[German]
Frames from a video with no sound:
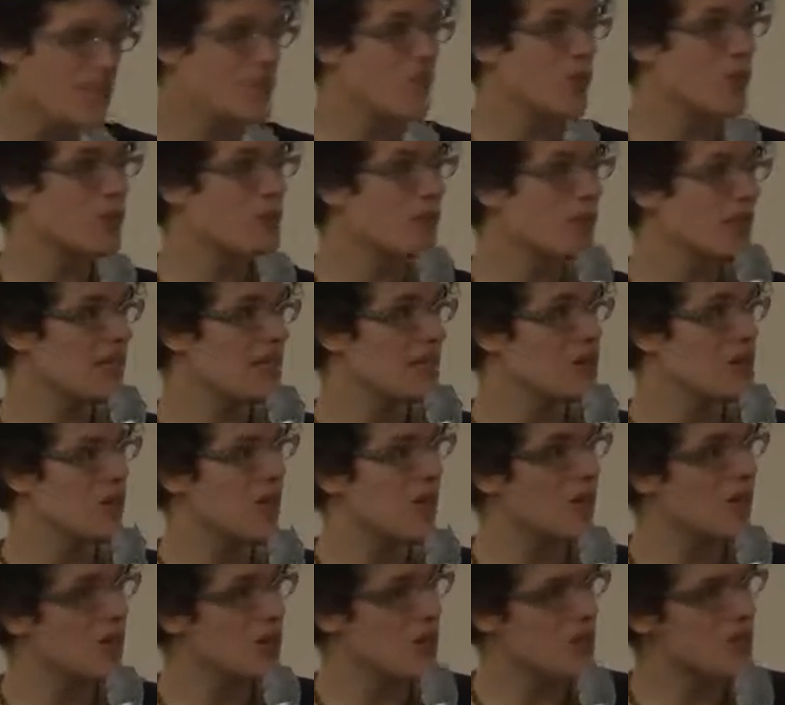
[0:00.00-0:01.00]
please welcome
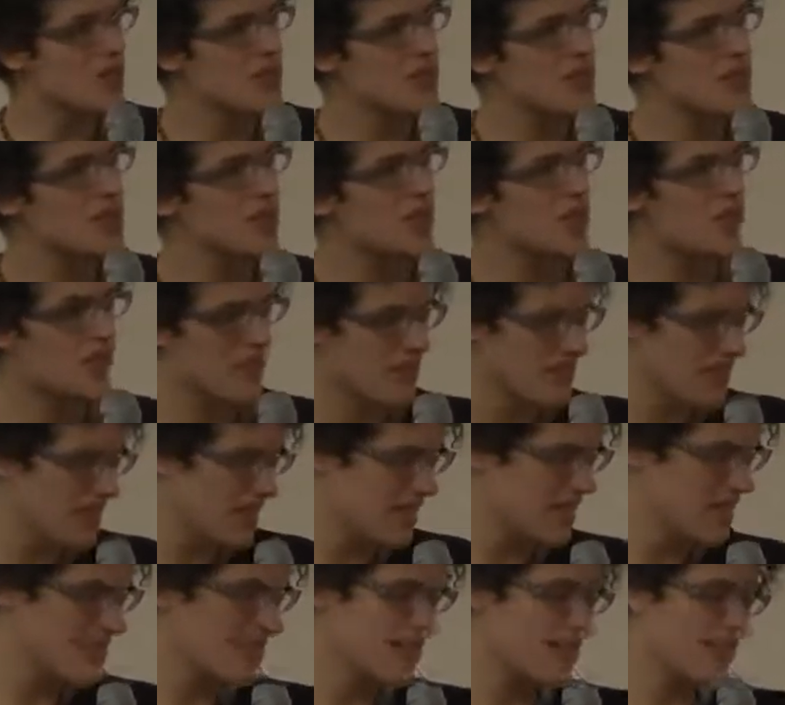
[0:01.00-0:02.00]
the two
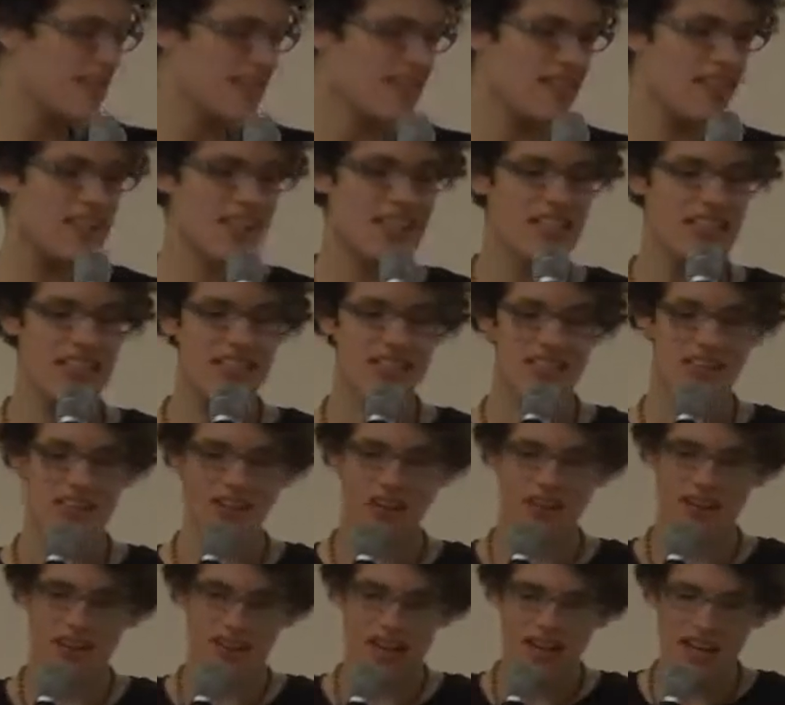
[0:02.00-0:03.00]
artists, Linda
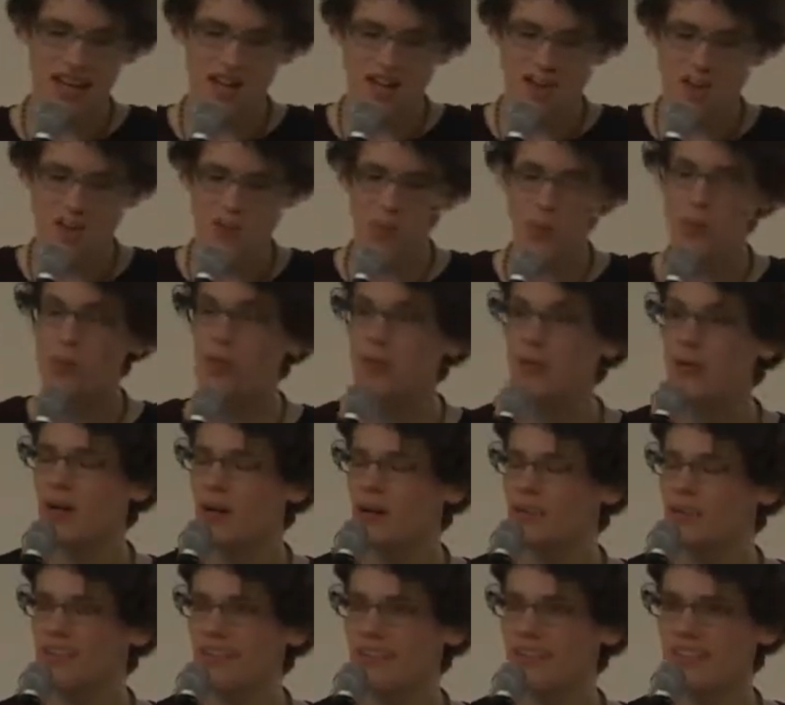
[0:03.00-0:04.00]
Kronmann and
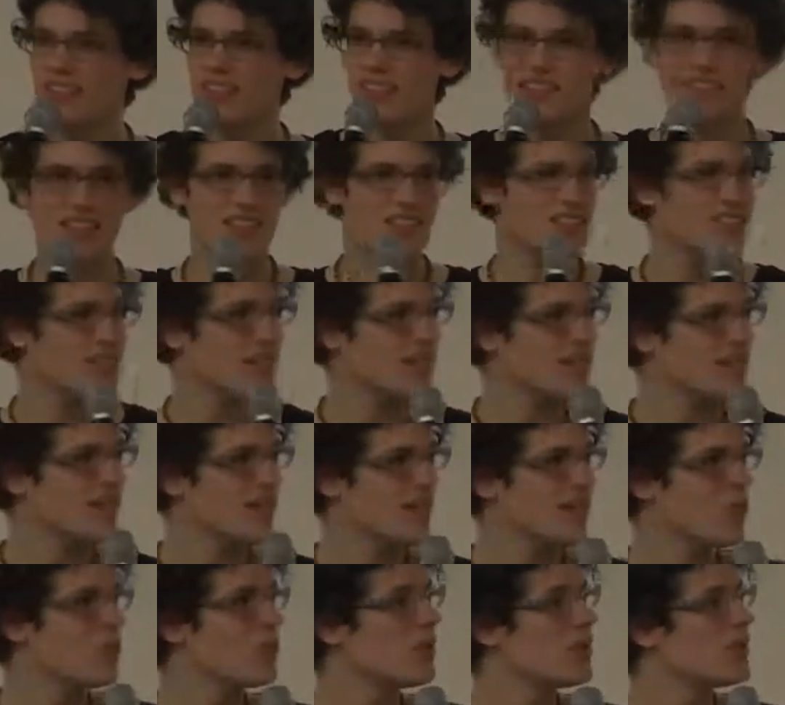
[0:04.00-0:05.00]
Andreas Zingele, who will
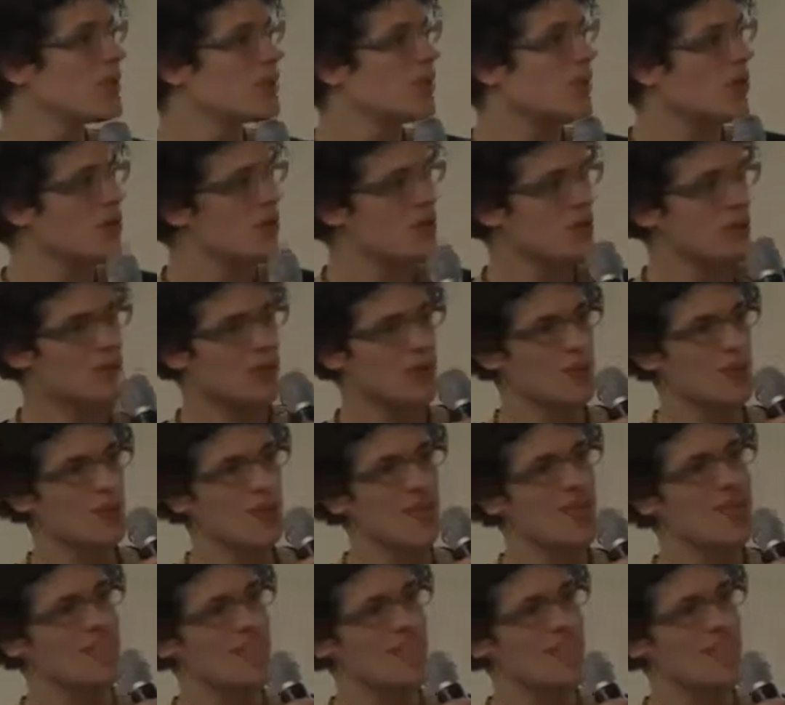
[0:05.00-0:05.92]
talk you, tell